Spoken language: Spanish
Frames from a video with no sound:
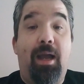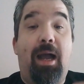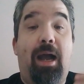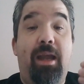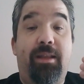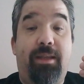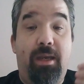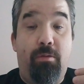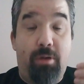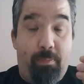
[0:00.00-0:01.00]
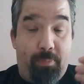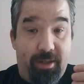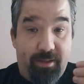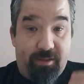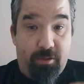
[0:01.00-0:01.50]
a tener una
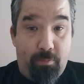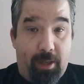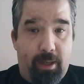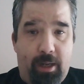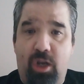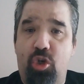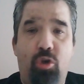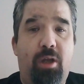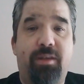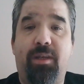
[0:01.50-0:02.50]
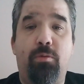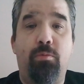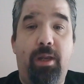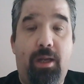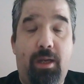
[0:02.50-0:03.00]
experiencia humana, no a ser
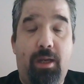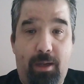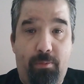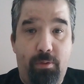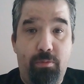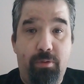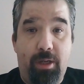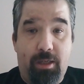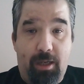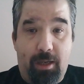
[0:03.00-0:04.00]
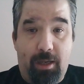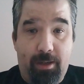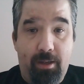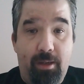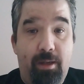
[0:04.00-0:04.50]
un esclavo ni una esclava
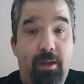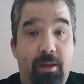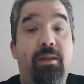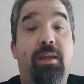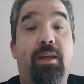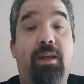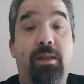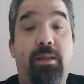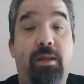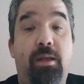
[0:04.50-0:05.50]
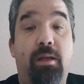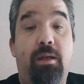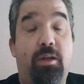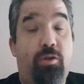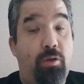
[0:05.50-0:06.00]
de gente
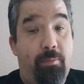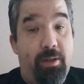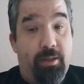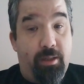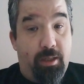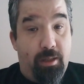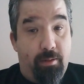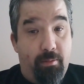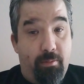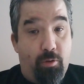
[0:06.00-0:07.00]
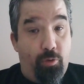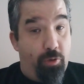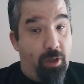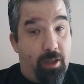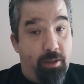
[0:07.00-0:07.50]
que solamente quieren
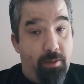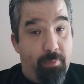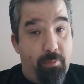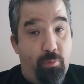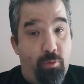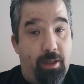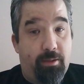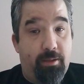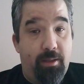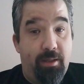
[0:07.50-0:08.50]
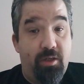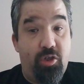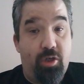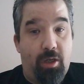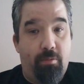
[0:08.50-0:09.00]
controlarte y manipularte.
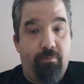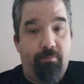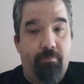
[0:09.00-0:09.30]
ya lo